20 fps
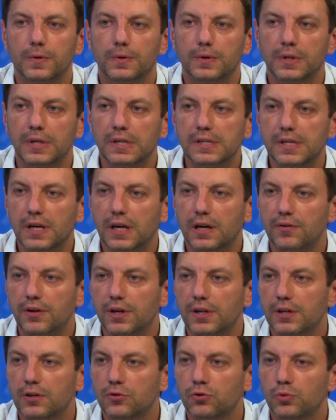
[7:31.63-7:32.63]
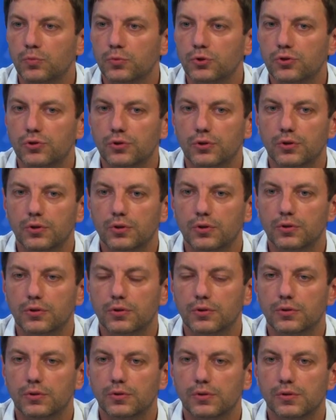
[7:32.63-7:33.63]
Нельзя говорить о том, что
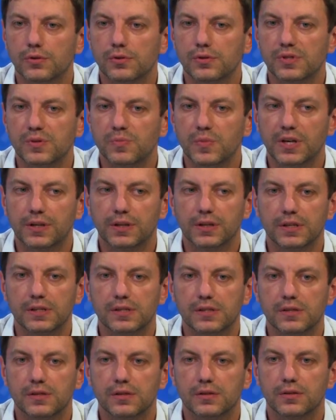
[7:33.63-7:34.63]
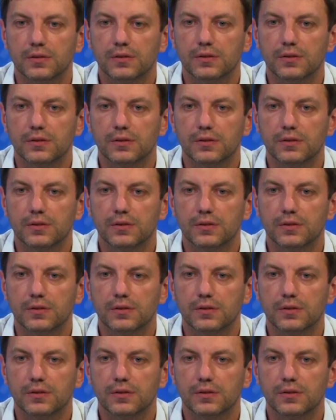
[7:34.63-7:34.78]
смертность